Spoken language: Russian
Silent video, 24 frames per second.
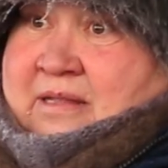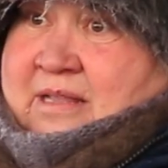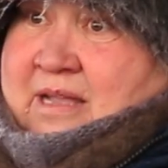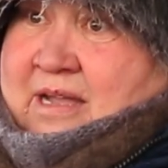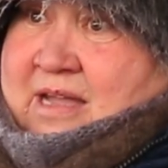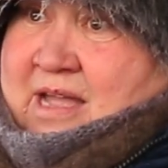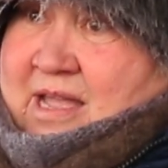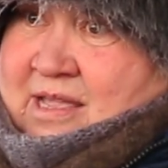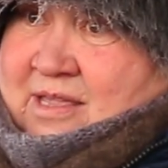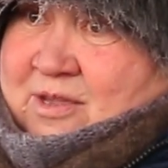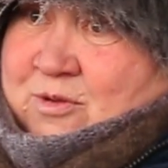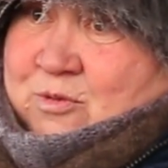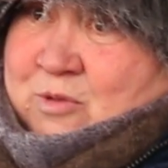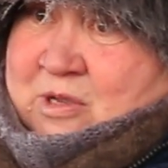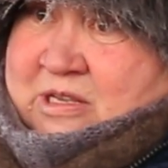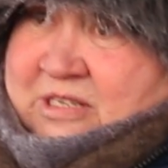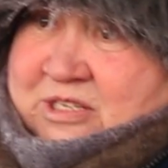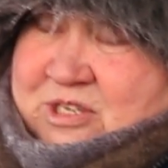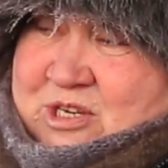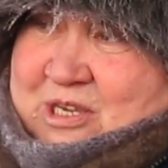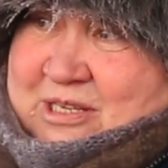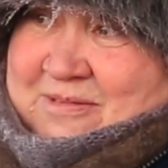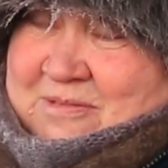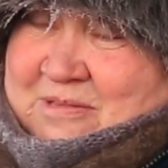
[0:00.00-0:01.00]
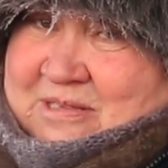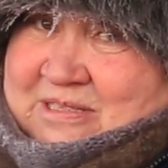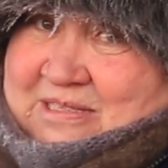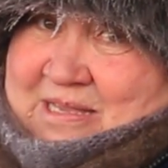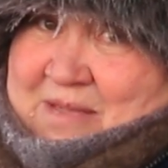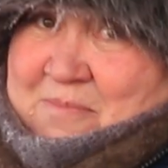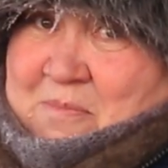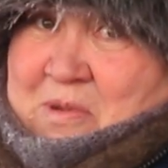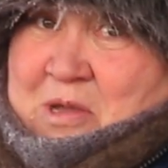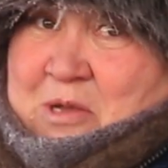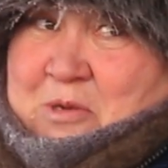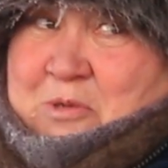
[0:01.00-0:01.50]
Так они у нас сейчас
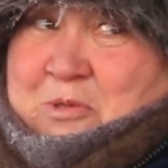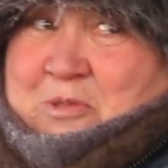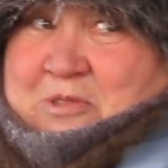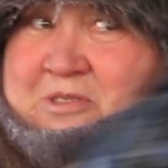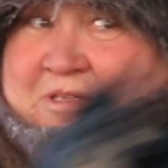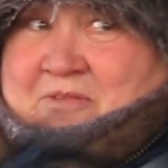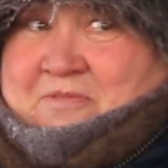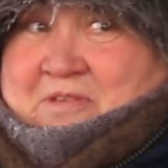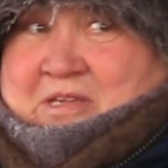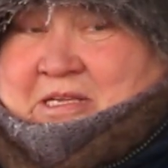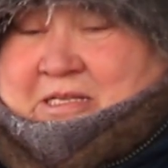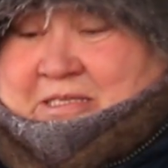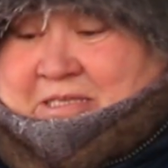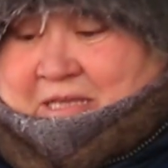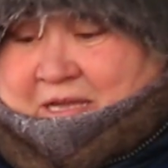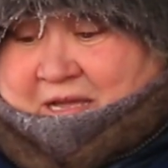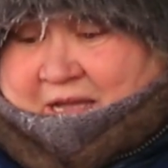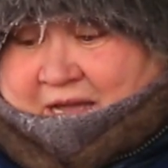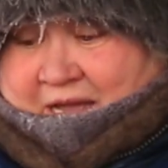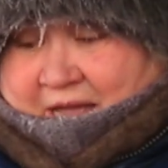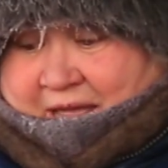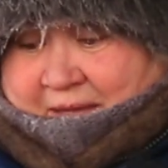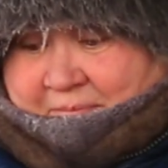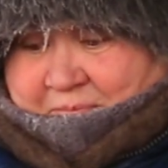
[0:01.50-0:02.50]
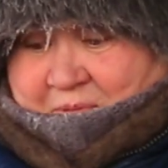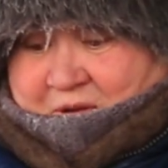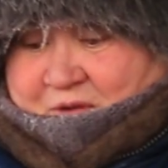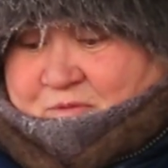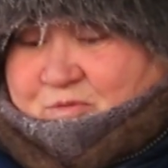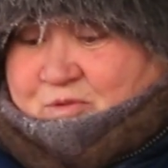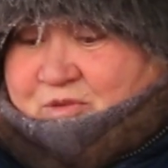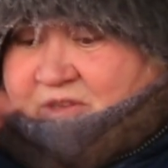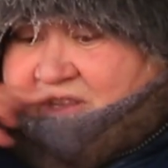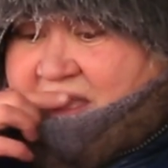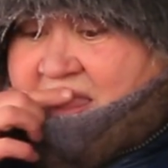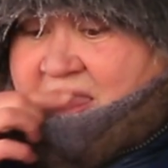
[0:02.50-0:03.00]
везде морозы, видите, какая
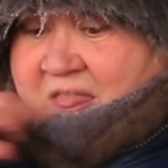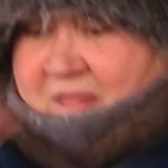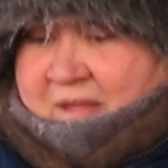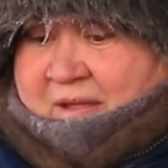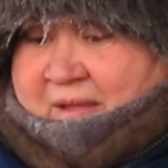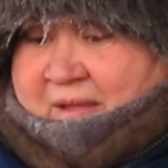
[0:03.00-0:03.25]
погода.